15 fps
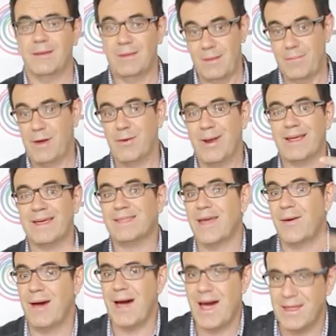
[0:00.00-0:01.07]
llamaron al que
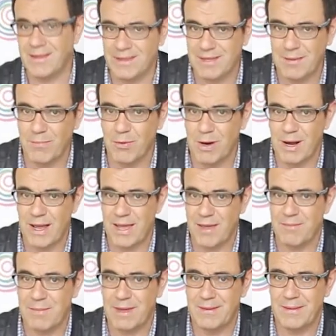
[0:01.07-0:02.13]
estaba antes por la M,